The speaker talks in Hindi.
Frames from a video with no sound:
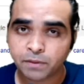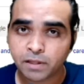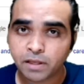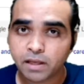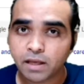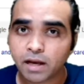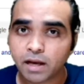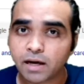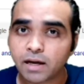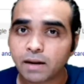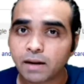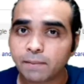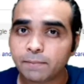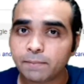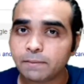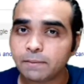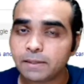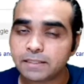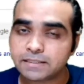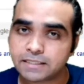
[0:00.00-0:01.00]
अगर आप
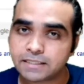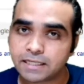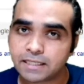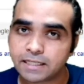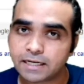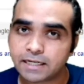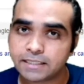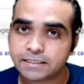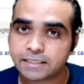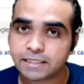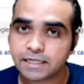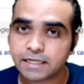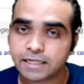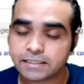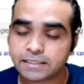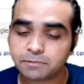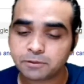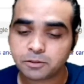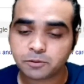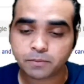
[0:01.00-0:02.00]
मेरी बात सही तरीके से नहीं
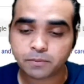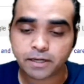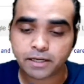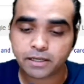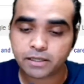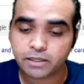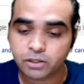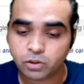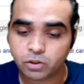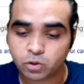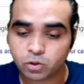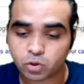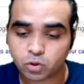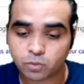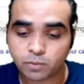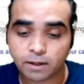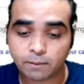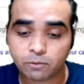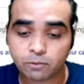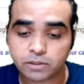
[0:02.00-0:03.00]
समझ पाए तो
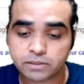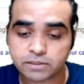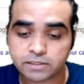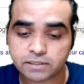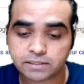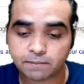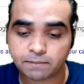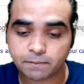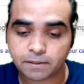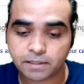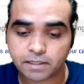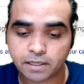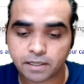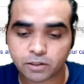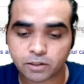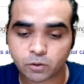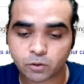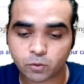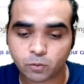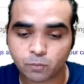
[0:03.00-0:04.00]
मैं आपको यहाँ सिस्टम पर
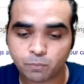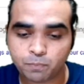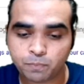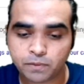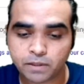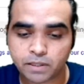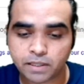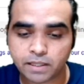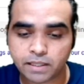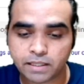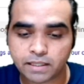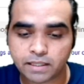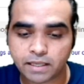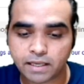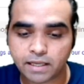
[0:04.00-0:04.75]
दिखाता हूँ कि ये एक